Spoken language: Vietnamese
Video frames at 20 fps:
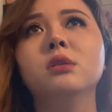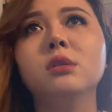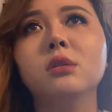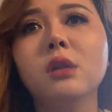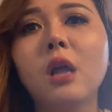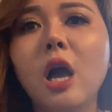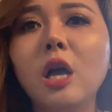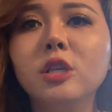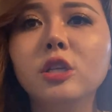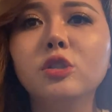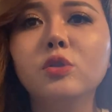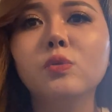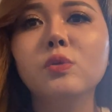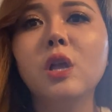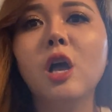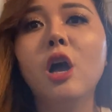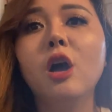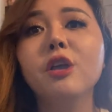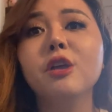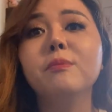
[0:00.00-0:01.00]
lo cho tụi
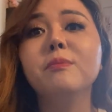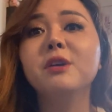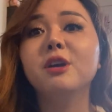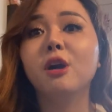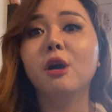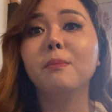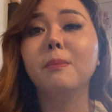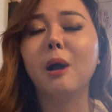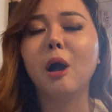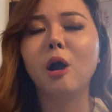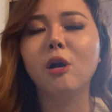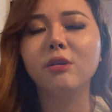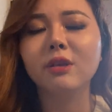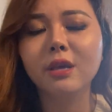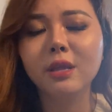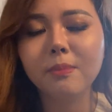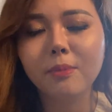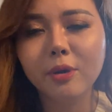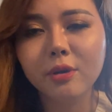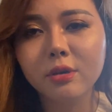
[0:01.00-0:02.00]
nó giống như con mọn
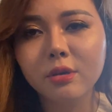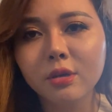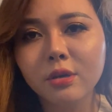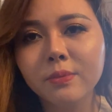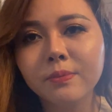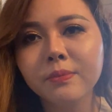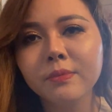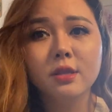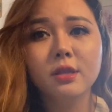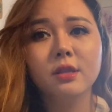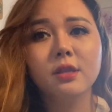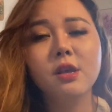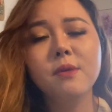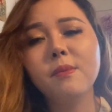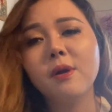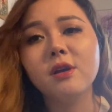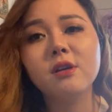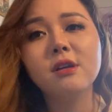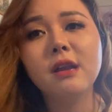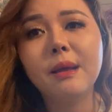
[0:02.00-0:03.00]
vậy đó mọi người. Nếu
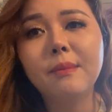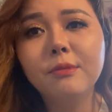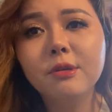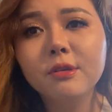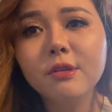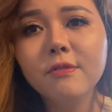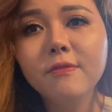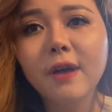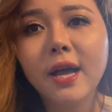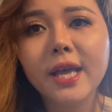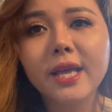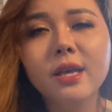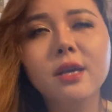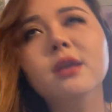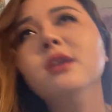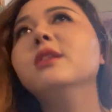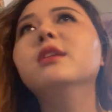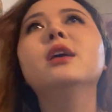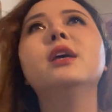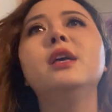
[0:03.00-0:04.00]
mọi người làm được như vậy
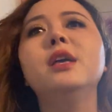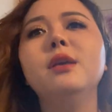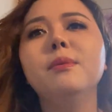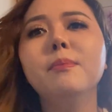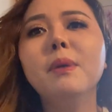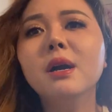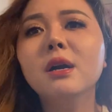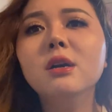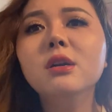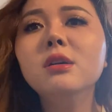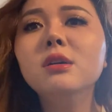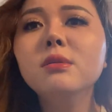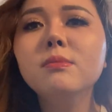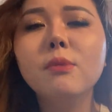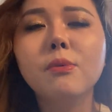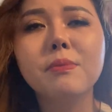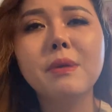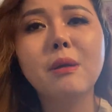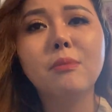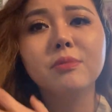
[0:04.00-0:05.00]
á, thì bất cứ
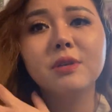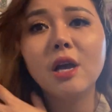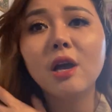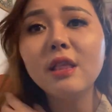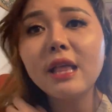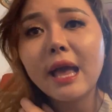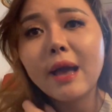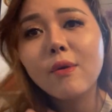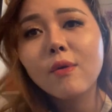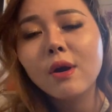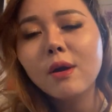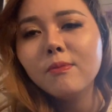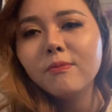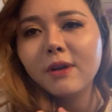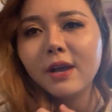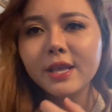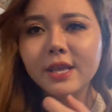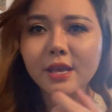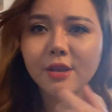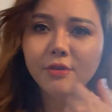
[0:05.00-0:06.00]
một dòng chó nào, không
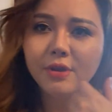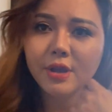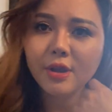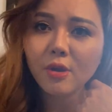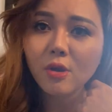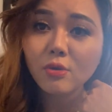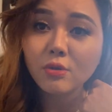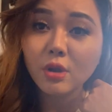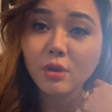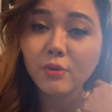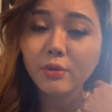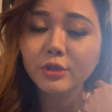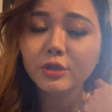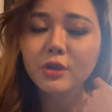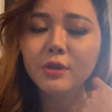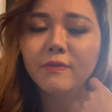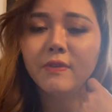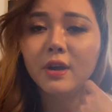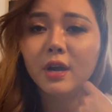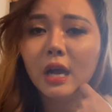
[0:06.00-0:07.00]
phải chỉ riêng Golden
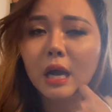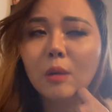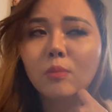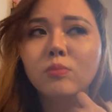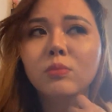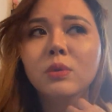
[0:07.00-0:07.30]
Retriever không,